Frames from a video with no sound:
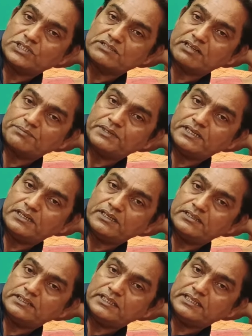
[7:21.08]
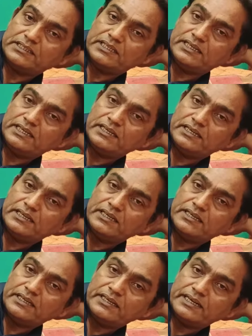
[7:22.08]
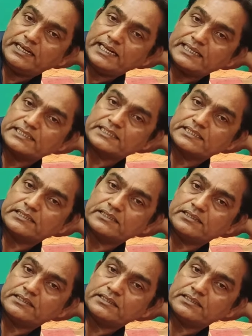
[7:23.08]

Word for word: उसके बाद फिर धीरे धीरे रिलैक्स